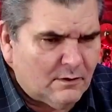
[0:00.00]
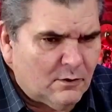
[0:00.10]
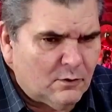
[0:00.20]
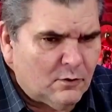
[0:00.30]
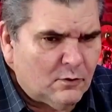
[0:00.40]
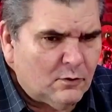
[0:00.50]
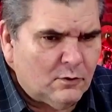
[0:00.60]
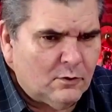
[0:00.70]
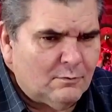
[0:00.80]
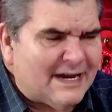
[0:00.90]

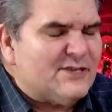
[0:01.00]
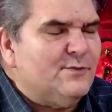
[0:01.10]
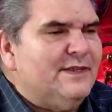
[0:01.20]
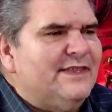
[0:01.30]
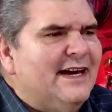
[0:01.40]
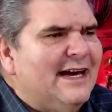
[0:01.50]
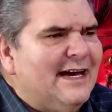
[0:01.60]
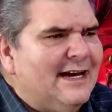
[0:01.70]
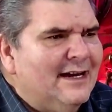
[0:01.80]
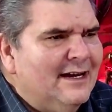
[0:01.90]
com o Márcio
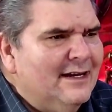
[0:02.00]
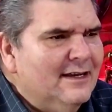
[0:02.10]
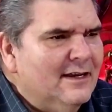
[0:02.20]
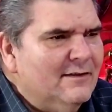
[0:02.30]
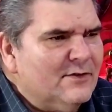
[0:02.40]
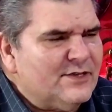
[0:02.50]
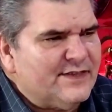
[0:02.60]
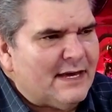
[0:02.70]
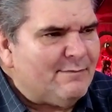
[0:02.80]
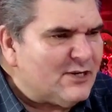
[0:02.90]
Bittar, Não. que você
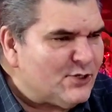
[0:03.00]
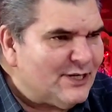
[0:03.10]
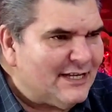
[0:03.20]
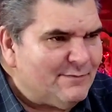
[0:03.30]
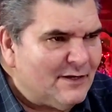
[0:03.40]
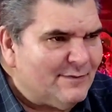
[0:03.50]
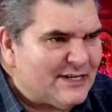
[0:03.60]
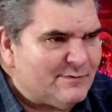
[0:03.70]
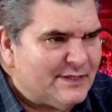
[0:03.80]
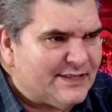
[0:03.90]
está apaixonado pelo
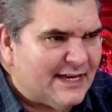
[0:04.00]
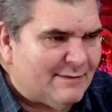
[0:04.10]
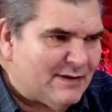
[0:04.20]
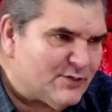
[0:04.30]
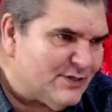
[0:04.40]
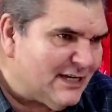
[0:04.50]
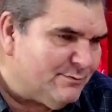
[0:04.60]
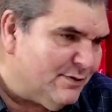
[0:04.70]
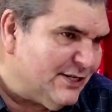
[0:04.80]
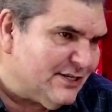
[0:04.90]
Márcio Bittar, apaixonado
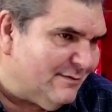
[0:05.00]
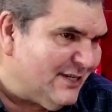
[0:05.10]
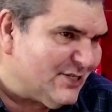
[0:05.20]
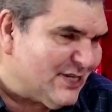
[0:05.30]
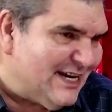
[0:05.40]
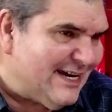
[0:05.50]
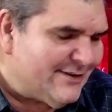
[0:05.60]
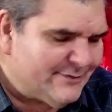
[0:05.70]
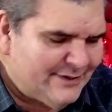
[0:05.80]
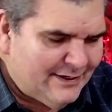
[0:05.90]
politicamente,
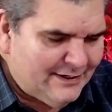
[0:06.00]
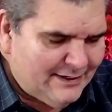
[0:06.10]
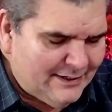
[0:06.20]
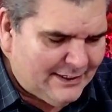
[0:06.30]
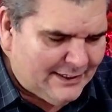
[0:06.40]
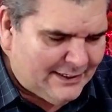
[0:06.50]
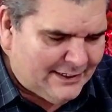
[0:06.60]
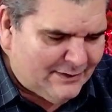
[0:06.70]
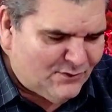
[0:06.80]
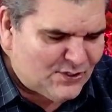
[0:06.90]
claro.
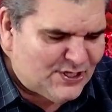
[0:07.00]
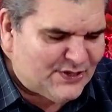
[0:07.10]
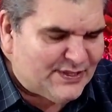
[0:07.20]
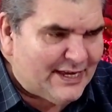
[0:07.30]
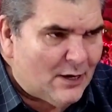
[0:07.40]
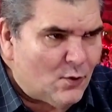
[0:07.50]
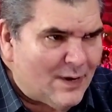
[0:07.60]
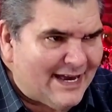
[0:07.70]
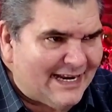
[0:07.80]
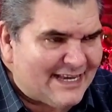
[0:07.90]
É, você tem
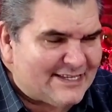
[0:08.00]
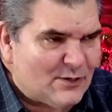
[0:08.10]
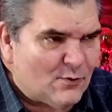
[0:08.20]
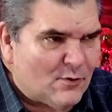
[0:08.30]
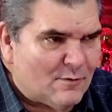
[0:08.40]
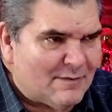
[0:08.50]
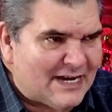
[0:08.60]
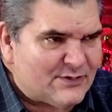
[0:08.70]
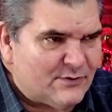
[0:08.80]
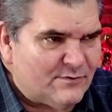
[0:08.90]
alguma relação com o
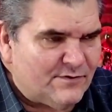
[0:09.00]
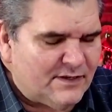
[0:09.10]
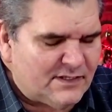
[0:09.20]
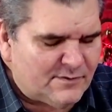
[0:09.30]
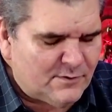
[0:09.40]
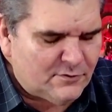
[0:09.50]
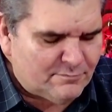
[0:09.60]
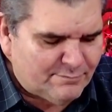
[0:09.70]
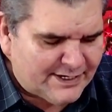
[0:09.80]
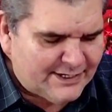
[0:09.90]
Márcio
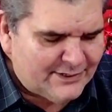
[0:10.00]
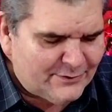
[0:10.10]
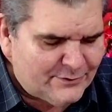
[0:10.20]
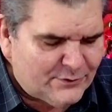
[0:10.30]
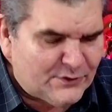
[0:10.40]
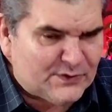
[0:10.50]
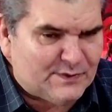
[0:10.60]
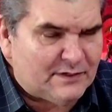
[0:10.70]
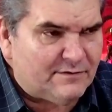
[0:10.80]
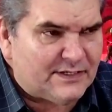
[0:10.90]
vislumbrando
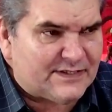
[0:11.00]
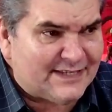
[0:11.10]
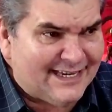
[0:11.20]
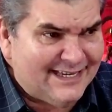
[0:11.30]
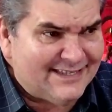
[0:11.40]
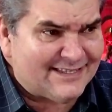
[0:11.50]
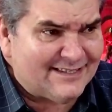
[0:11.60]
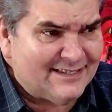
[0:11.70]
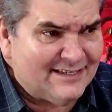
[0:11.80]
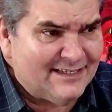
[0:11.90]
2026?